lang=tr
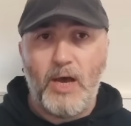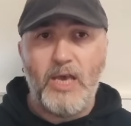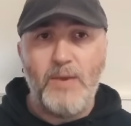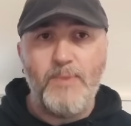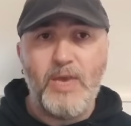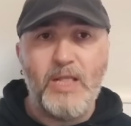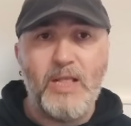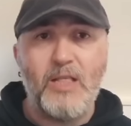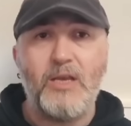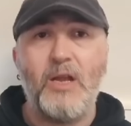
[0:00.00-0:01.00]
ahim
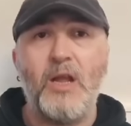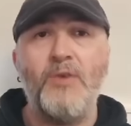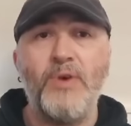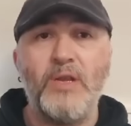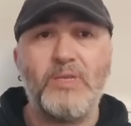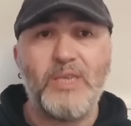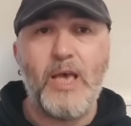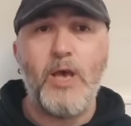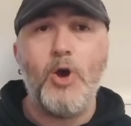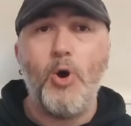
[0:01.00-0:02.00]
ihlal kararı
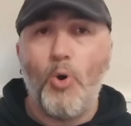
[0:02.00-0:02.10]
verirse